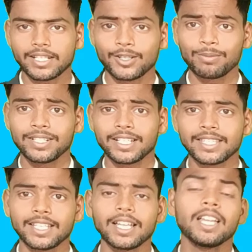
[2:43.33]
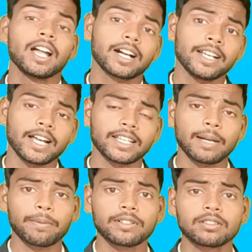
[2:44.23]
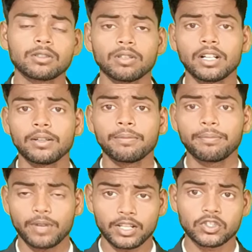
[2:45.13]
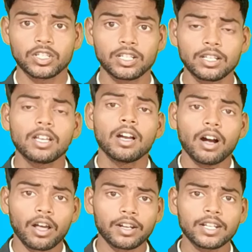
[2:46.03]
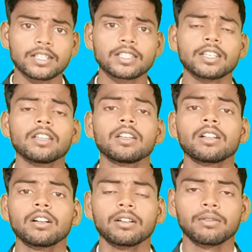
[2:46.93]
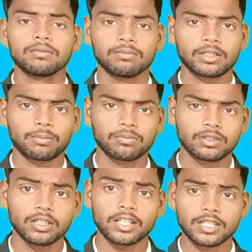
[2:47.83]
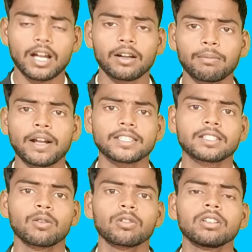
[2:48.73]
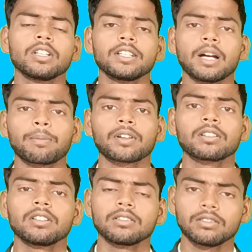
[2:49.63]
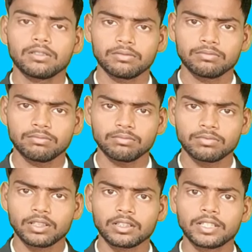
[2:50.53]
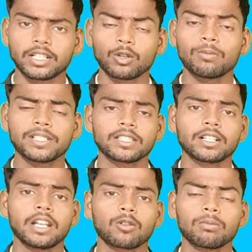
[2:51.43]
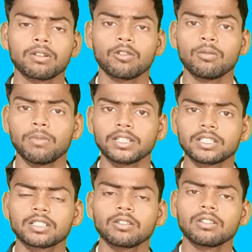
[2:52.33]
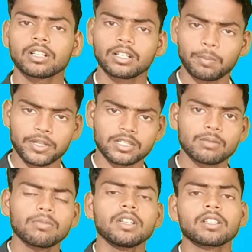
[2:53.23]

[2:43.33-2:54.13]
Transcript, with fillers: देखने को मिल सकती है कई इलाके यहाँ पर जो है अच्छी रेन से आ, मतलब कि अच्छा बारिश से लोग यहाँ पर देखने को मिल सकती है कई इलाकों में वो मध्य से लेकर के पश्चिम